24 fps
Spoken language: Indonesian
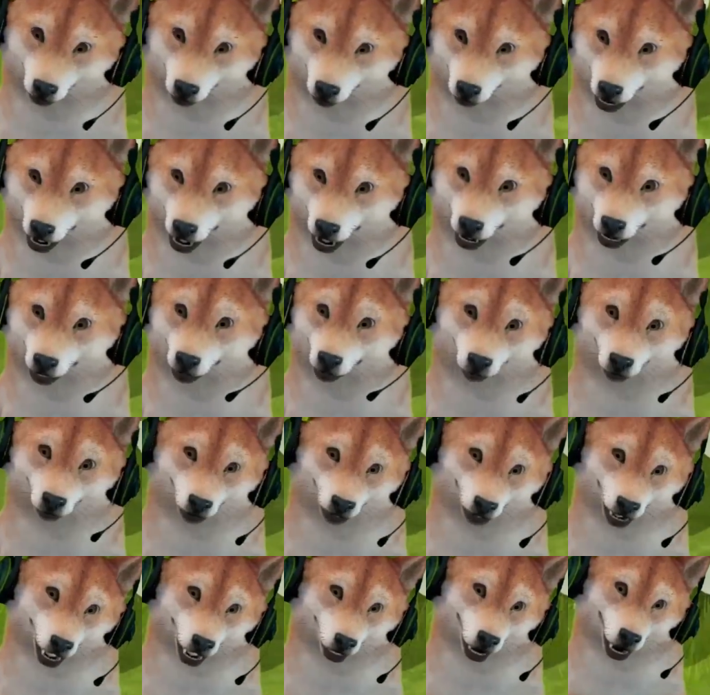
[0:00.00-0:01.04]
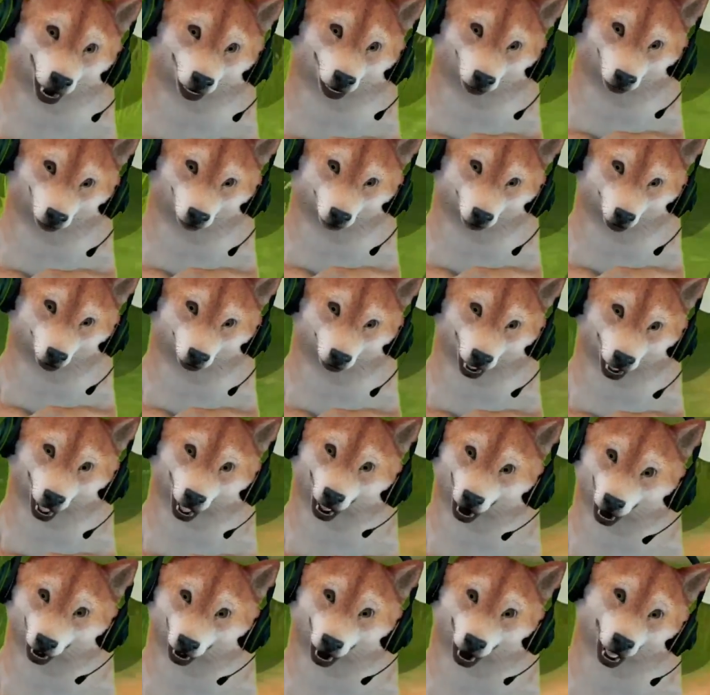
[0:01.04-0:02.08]
kayak skillnya
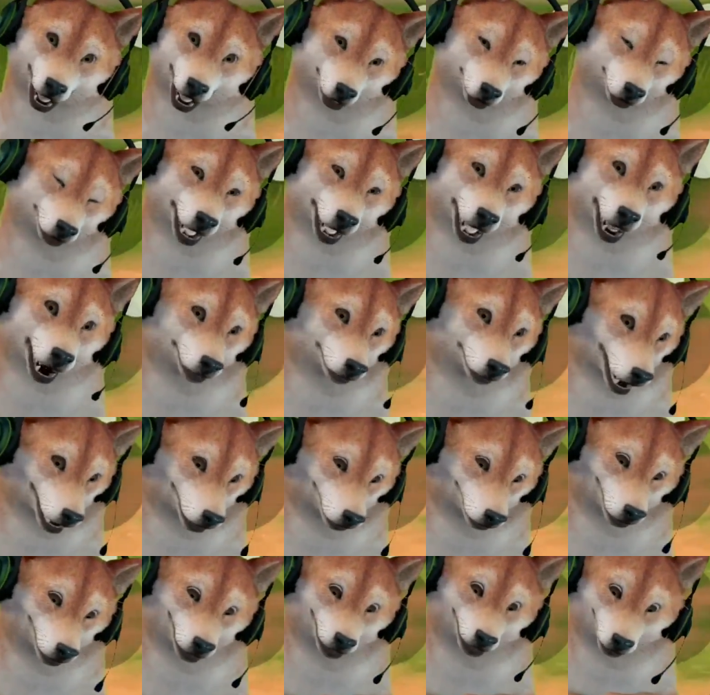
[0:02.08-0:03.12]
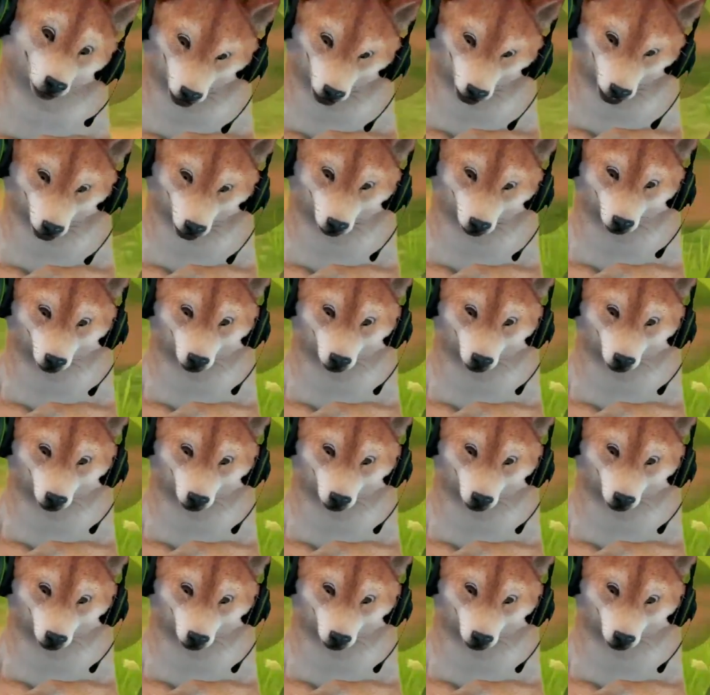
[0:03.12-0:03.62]
Valir lah bisa dua kali gitu ya